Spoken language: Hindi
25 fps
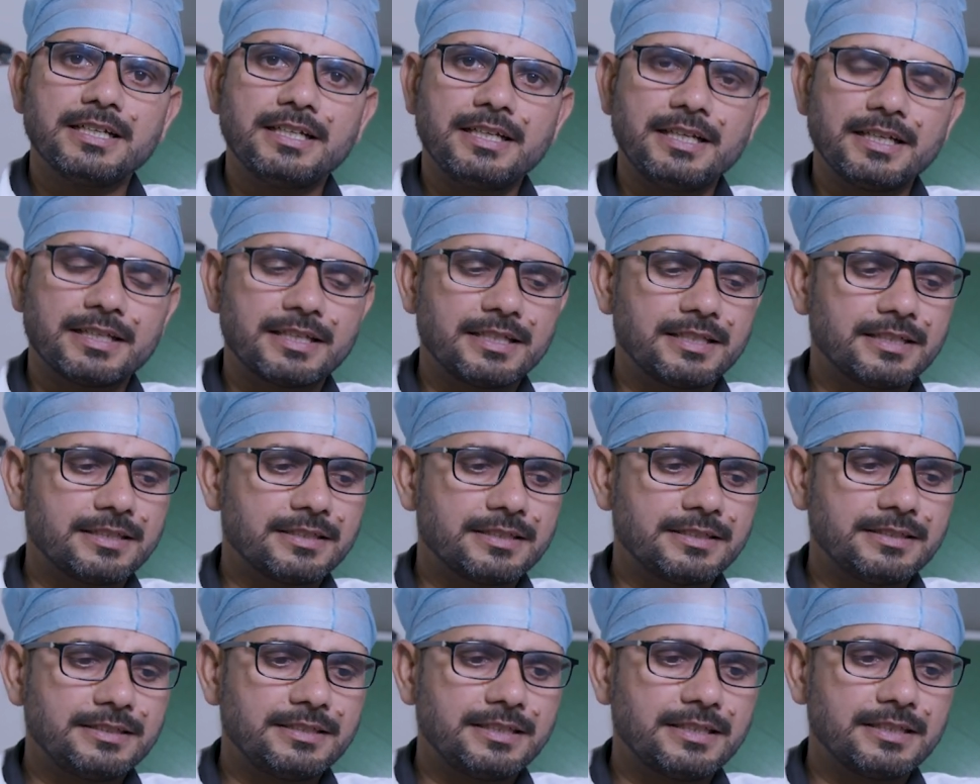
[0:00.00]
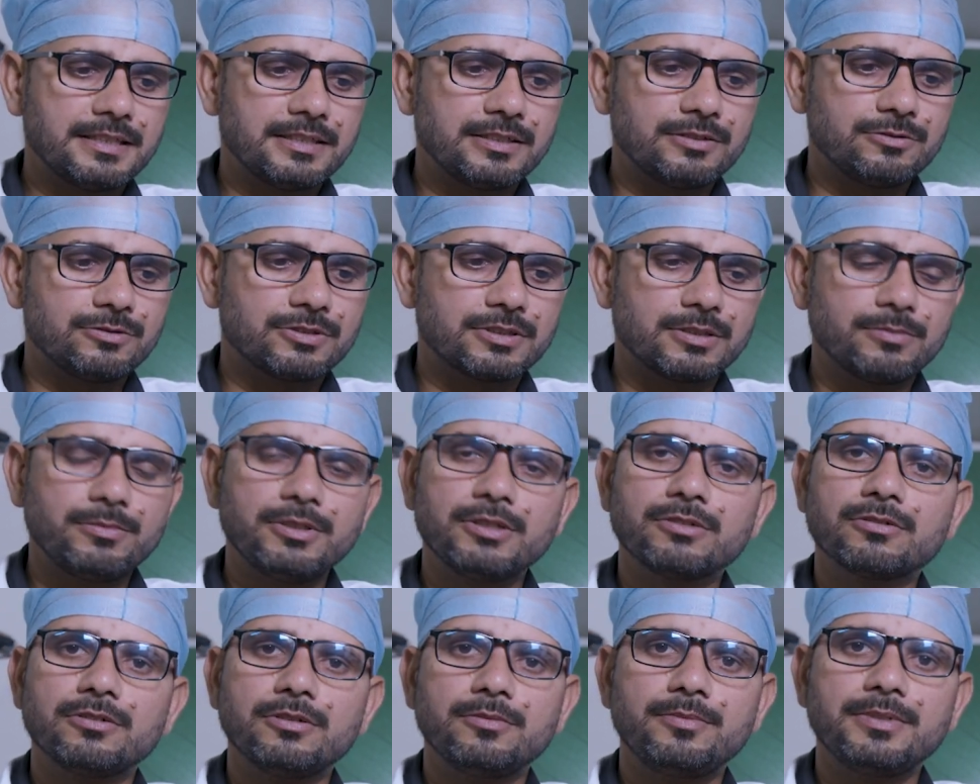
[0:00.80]
लेकिन ये उससे
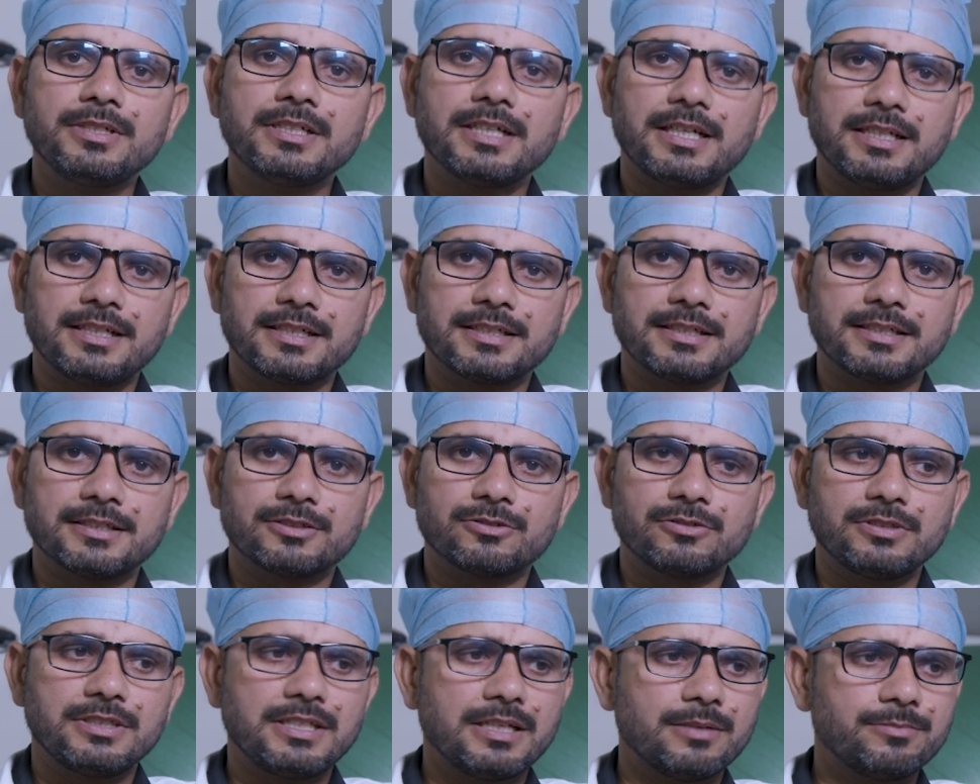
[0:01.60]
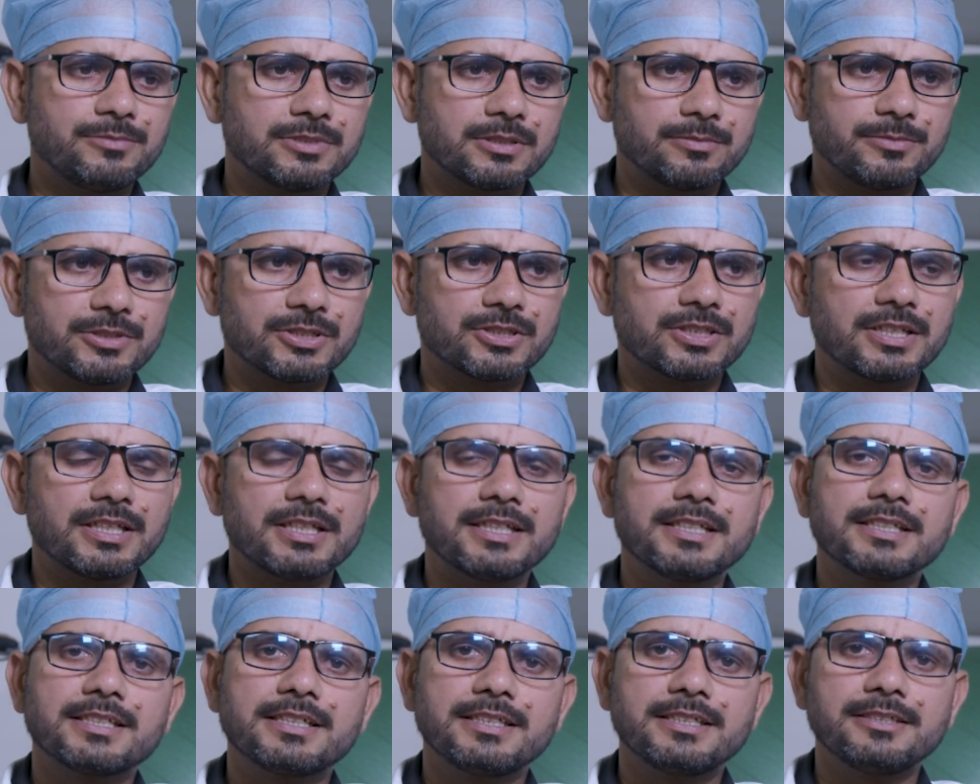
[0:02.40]
बिल्कुल भी अलग है तो ये हम समझते
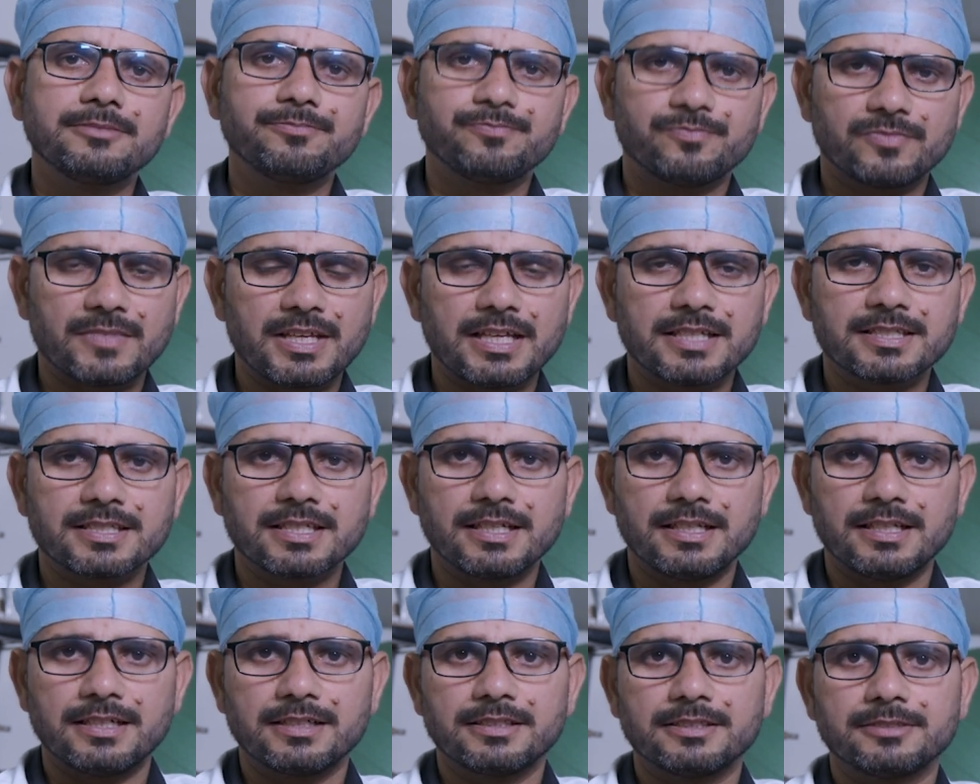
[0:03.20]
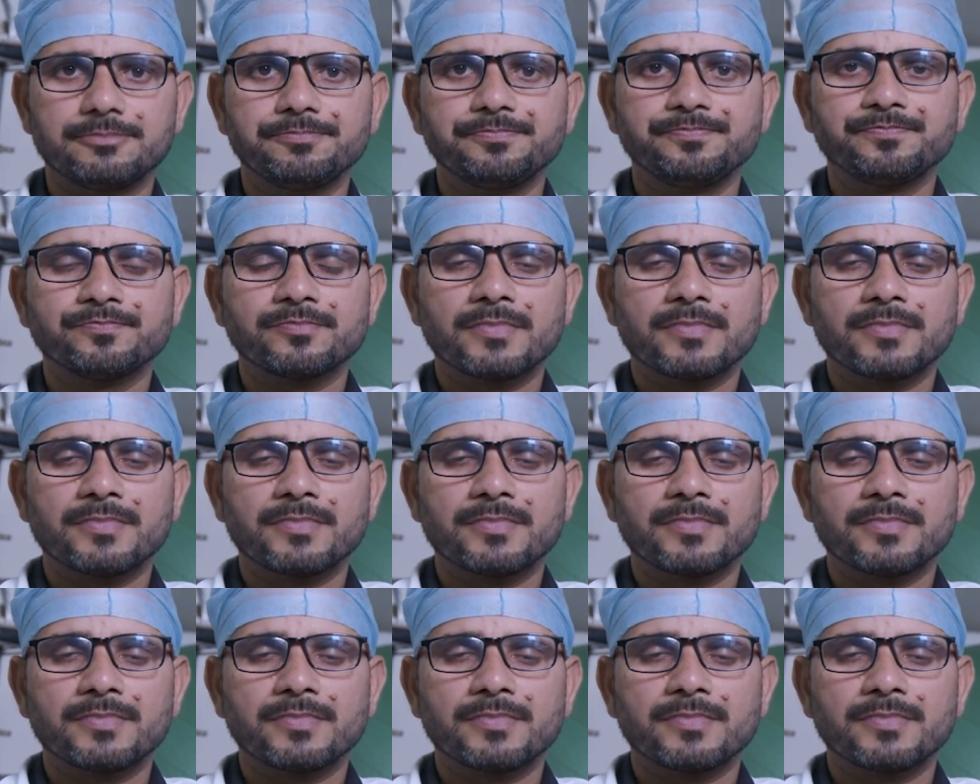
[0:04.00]
हैं कि कैसे अलग है